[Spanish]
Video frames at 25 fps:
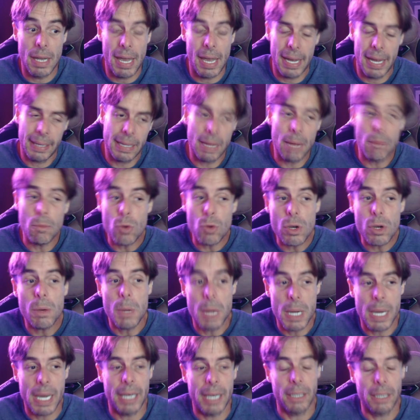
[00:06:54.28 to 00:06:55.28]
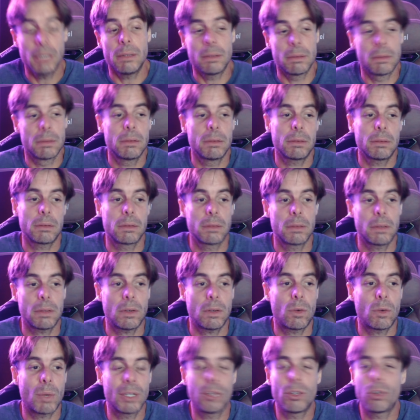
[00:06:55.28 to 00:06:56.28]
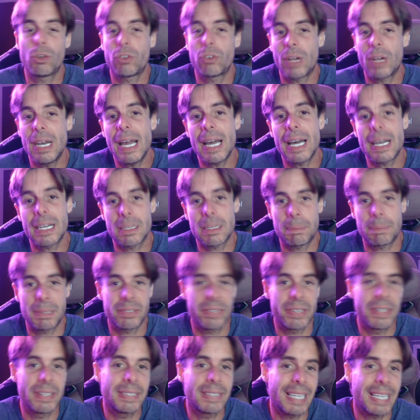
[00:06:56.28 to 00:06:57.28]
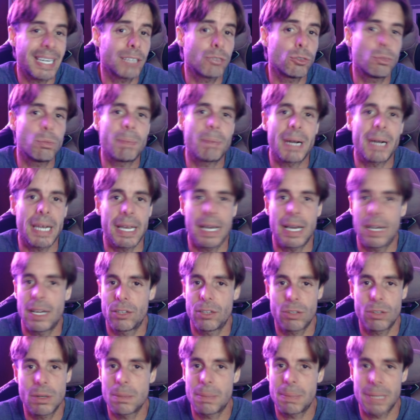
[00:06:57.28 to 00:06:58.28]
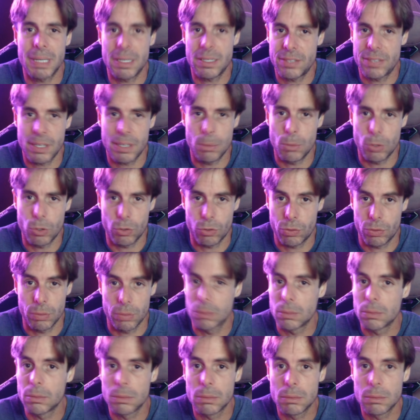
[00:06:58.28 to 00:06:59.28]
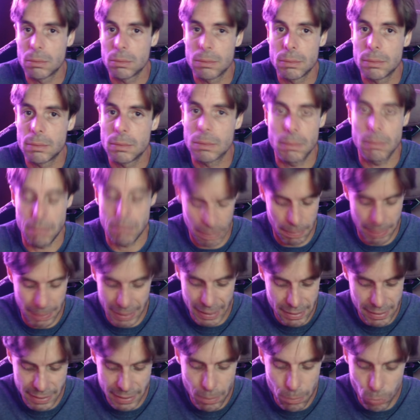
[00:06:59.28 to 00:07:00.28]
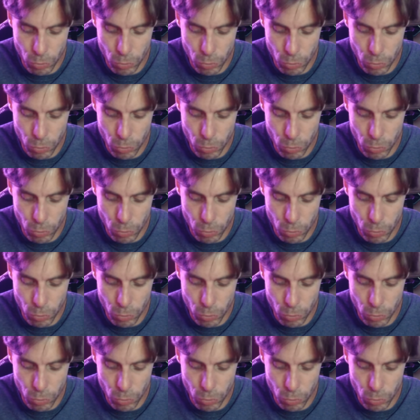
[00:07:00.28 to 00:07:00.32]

Está muy bien cuando sales a representar a tu pareja, eso me parece hermoso, me parece